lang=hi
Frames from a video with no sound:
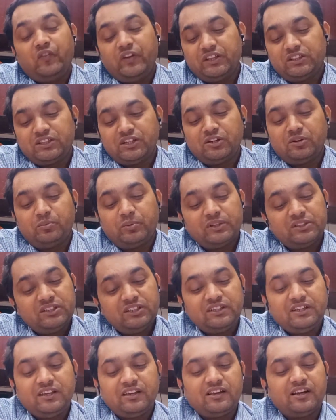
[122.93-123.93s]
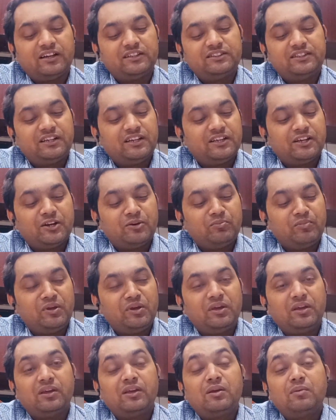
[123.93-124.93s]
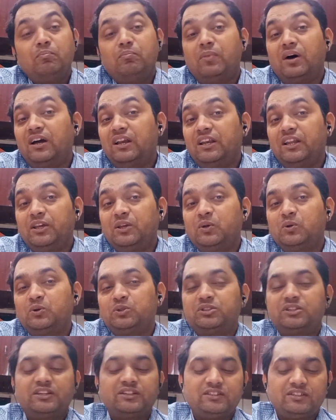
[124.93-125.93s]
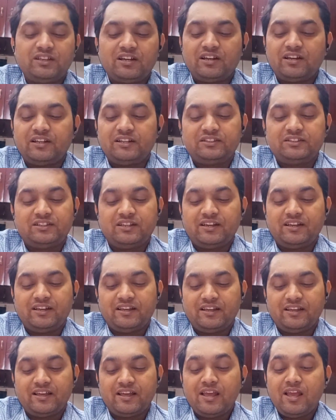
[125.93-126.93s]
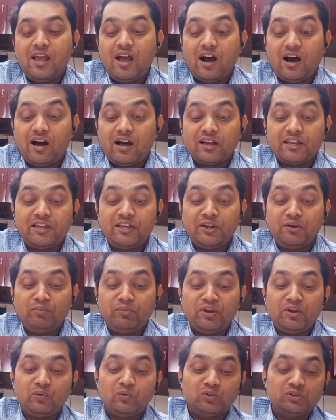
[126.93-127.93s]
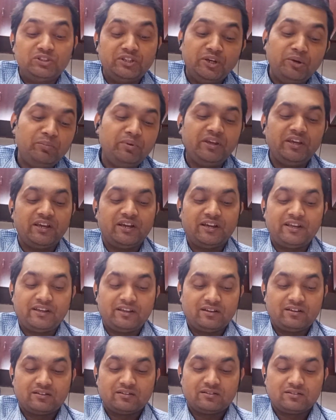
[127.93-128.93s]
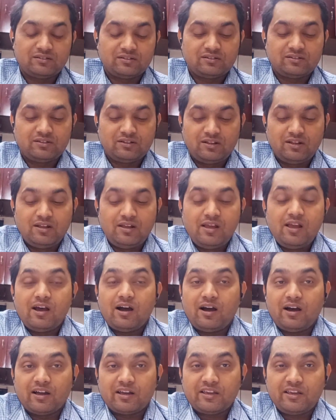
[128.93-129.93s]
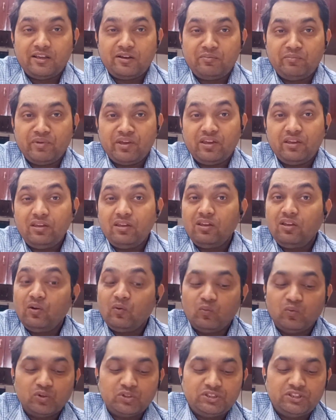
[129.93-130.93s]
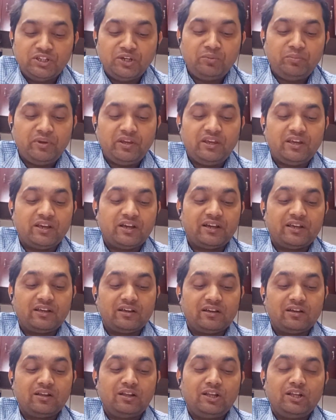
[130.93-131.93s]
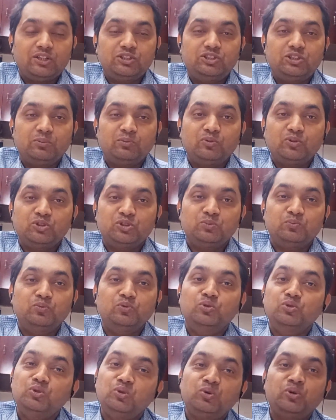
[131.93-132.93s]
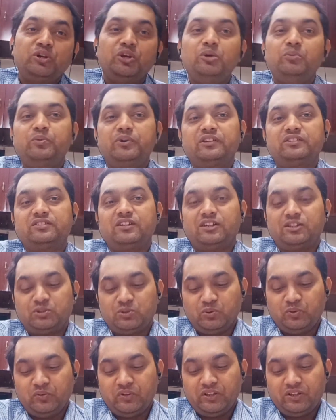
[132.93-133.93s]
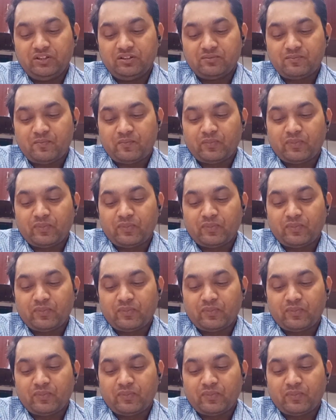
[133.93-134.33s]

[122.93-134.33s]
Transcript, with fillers: वेतन वृद्ध की खातिर कर्मी मालिक को तकता रहता है आखिर में वो दिन भी आया आखिर में वो दिन भी आया जब कुछ बूंदों की बरसात हुई